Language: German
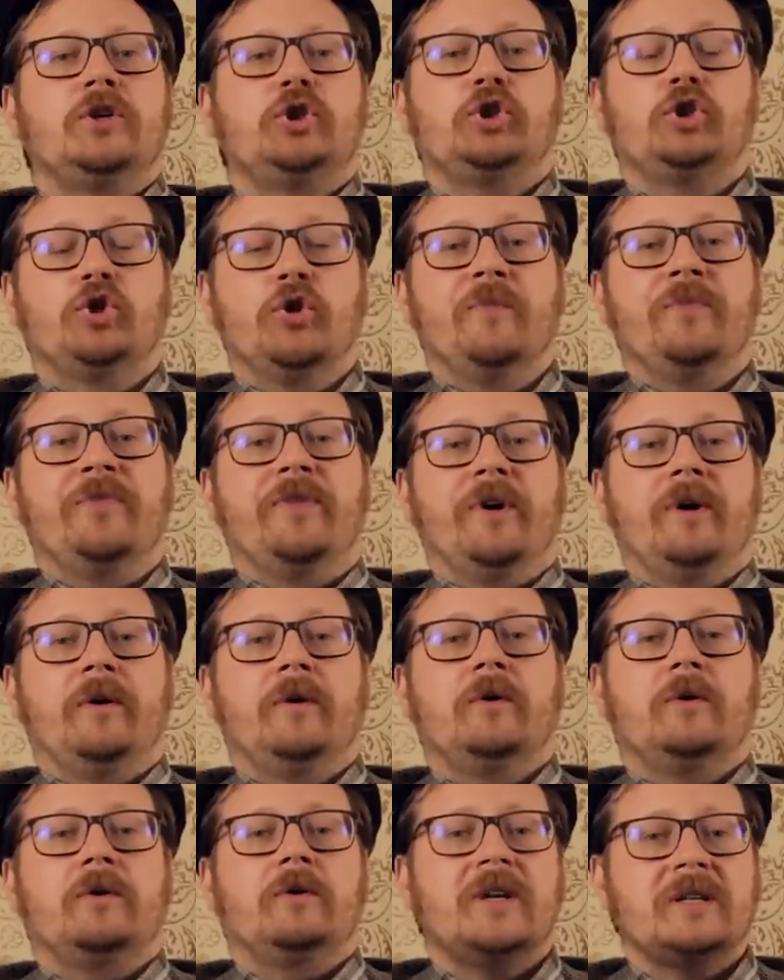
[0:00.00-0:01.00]
stimmte.
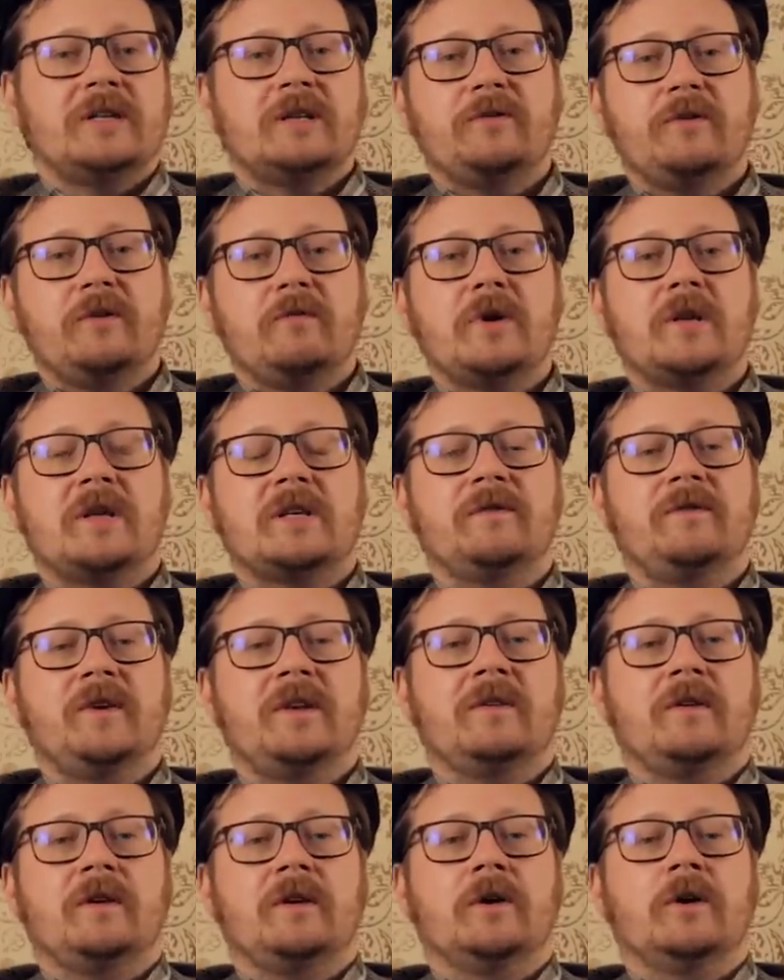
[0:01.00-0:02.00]
Und das ist für mich das
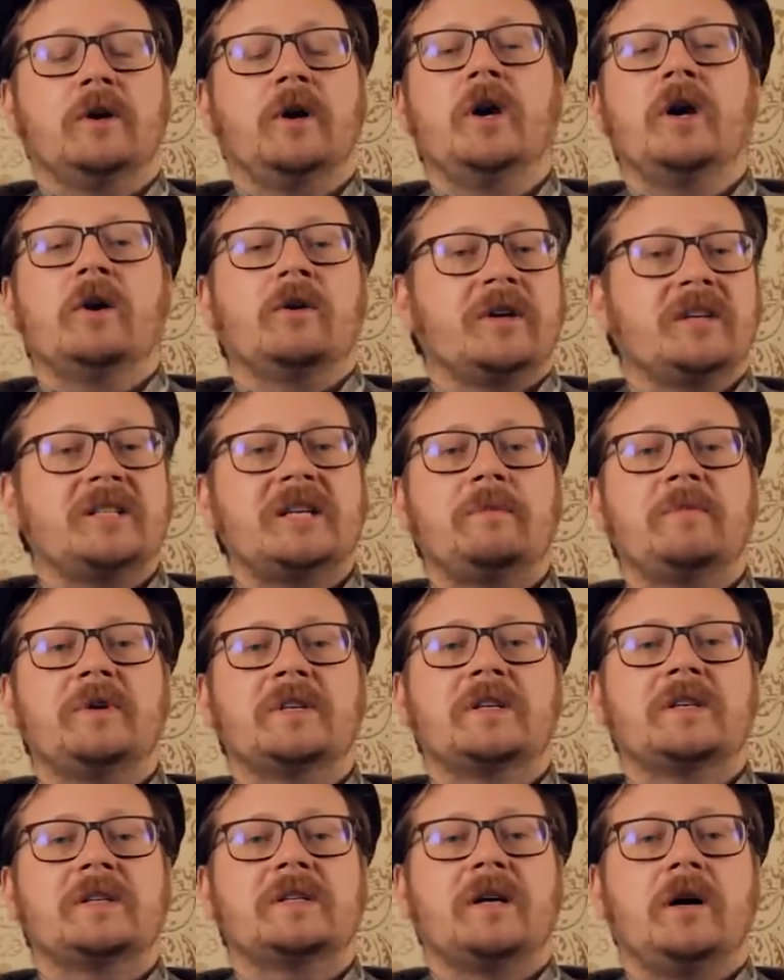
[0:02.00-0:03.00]
Wichtige. Und deshalb
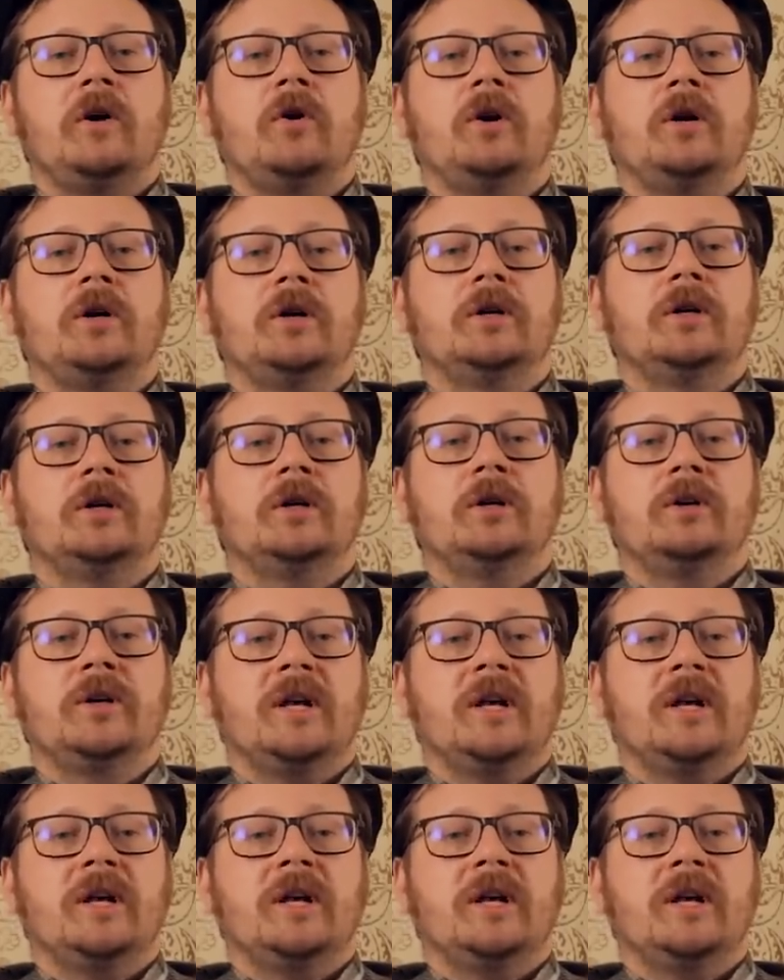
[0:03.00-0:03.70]
ist es auch äh,